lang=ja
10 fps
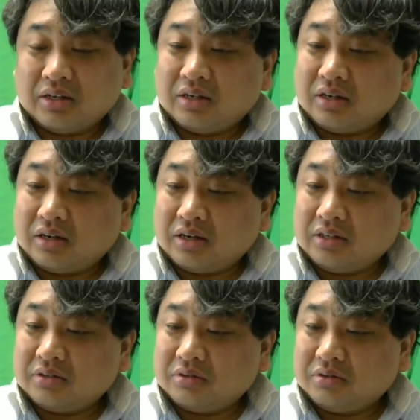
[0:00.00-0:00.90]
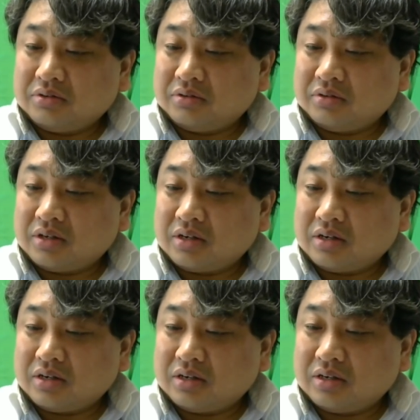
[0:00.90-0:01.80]
はいということ
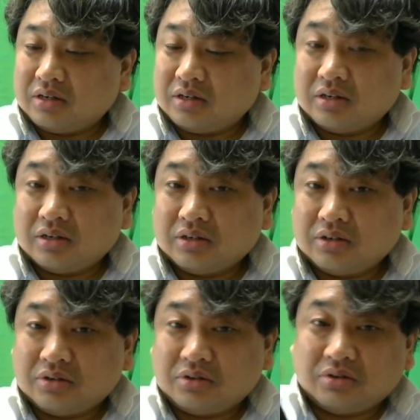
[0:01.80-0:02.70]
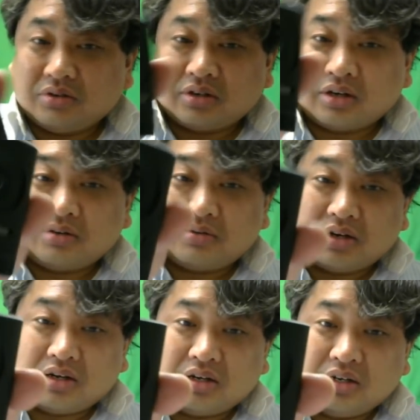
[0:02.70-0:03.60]
で今回は、